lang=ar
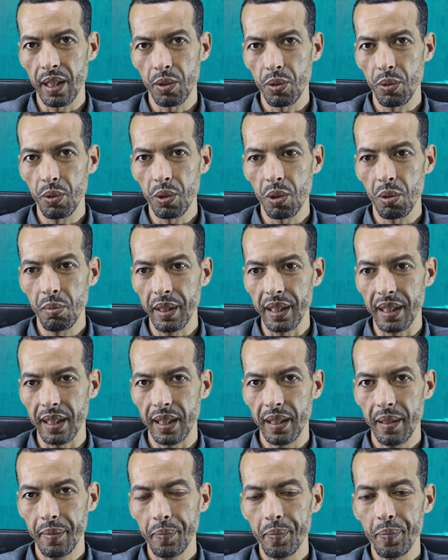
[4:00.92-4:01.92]
راسو
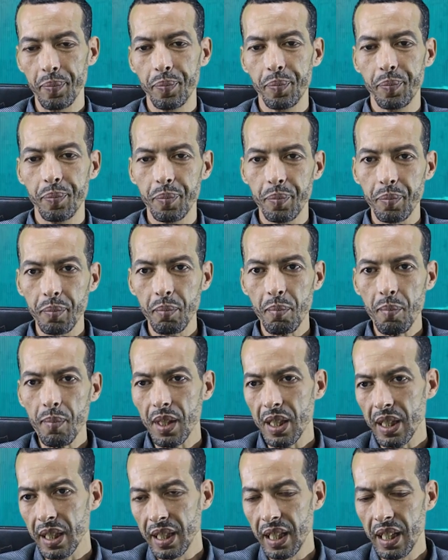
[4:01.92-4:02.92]
اوتوماتيك
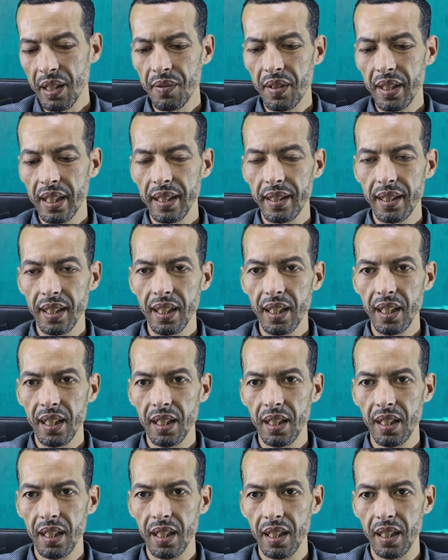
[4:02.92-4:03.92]
لك حتى على
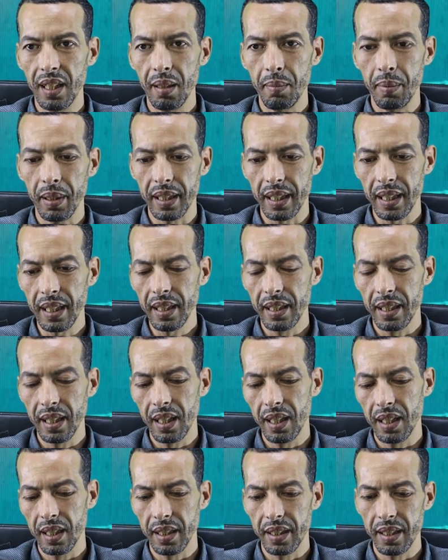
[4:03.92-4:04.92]
الباتري
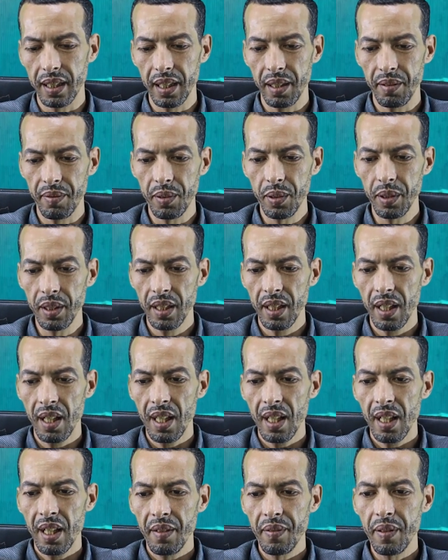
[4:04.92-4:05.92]
ديال التليفون
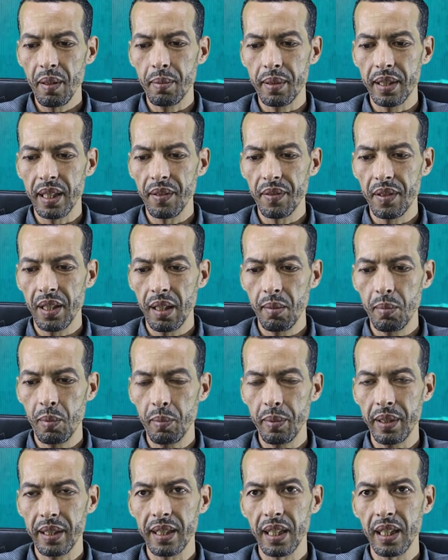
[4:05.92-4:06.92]
فيه بزاف ديال
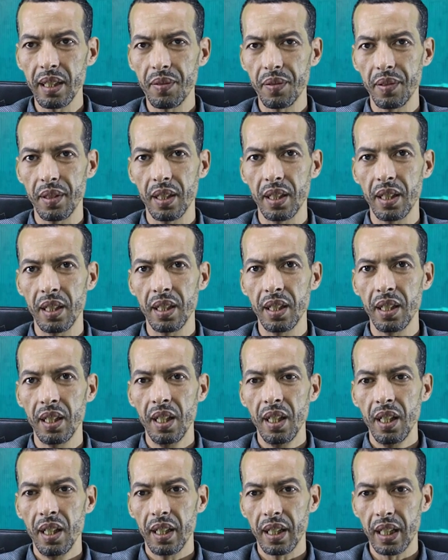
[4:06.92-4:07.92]
المميزات فيه
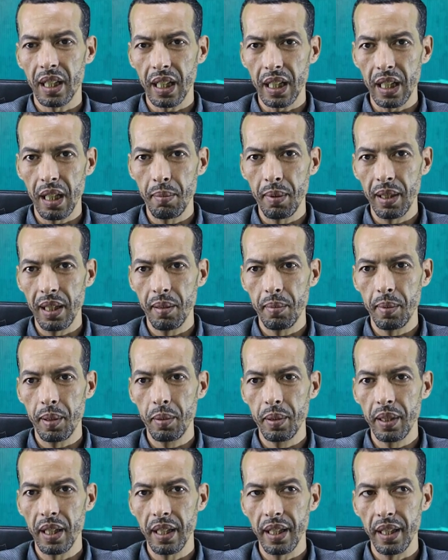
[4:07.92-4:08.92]
الرقابه
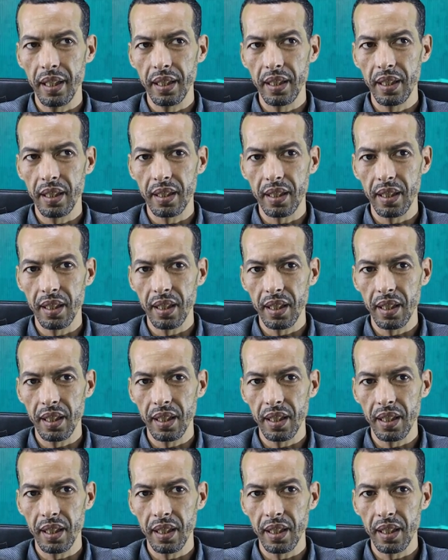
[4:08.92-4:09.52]
الابويه يعني